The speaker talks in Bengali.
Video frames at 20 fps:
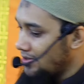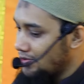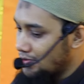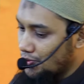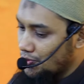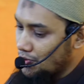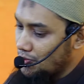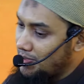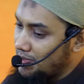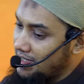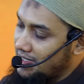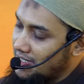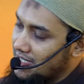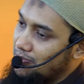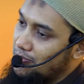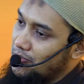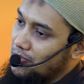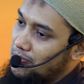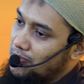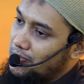তরুণ ভাইদেরকে
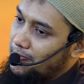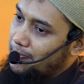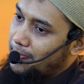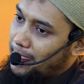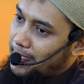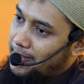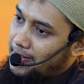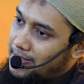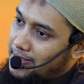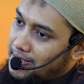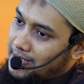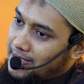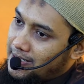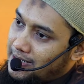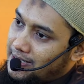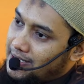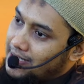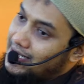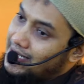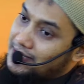বলবো
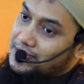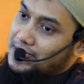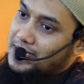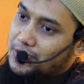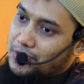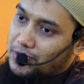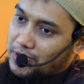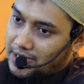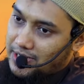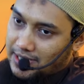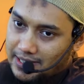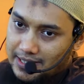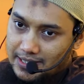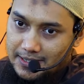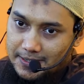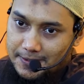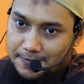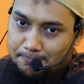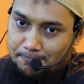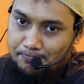নিয়াত ঠিক করে নাই
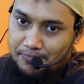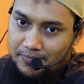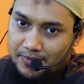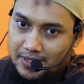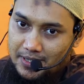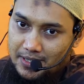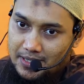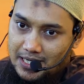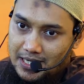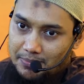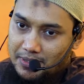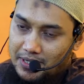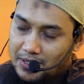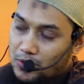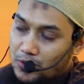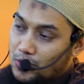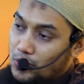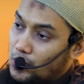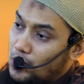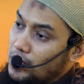আপনি
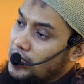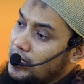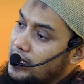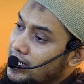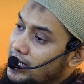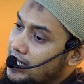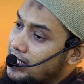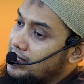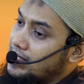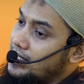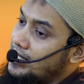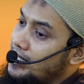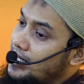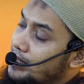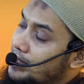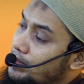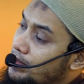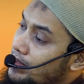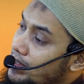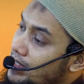কোন নিয়াতে এবং